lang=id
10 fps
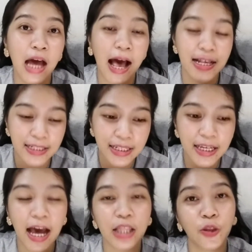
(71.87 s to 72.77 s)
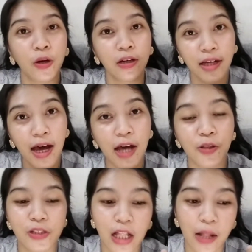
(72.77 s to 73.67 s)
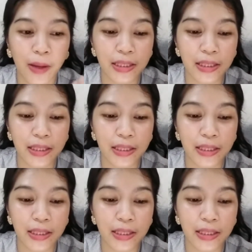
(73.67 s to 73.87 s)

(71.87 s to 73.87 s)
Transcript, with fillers: asli atau enggak atau segala